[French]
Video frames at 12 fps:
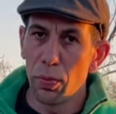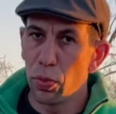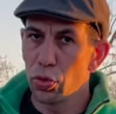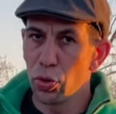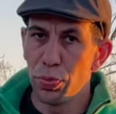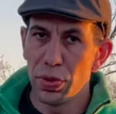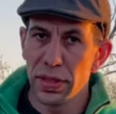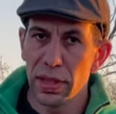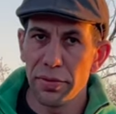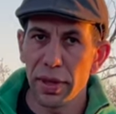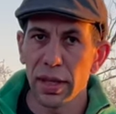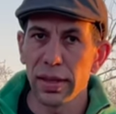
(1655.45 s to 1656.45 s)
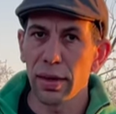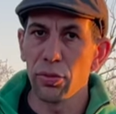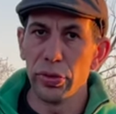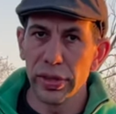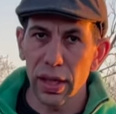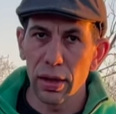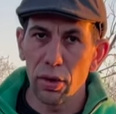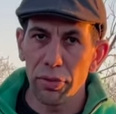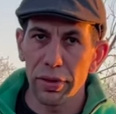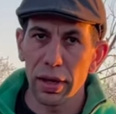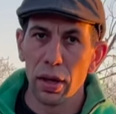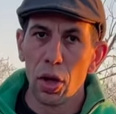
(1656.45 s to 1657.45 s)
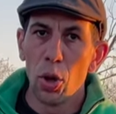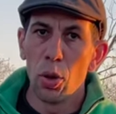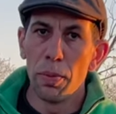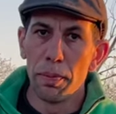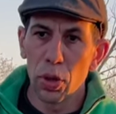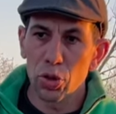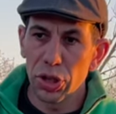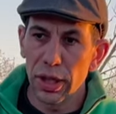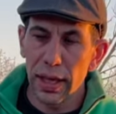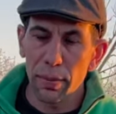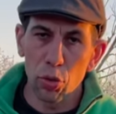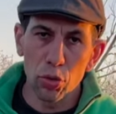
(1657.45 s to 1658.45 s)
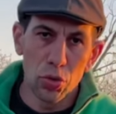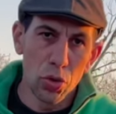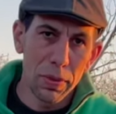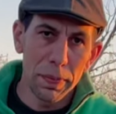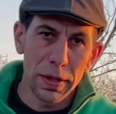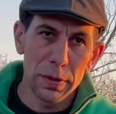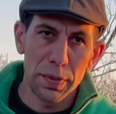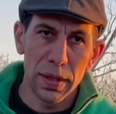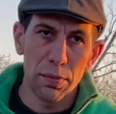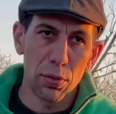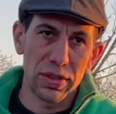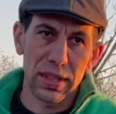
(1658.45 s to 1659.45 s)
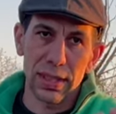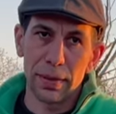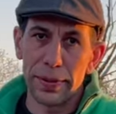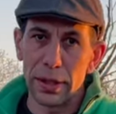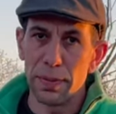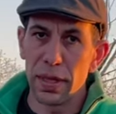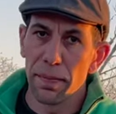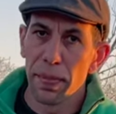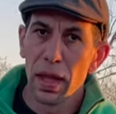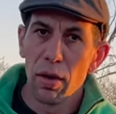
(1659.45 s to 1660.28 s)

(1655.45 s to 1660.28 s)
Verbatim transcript: pour que je puisse les faire intervenir et leur faire manger l'herbe de mes passe-pieds pour certains passe-pieds.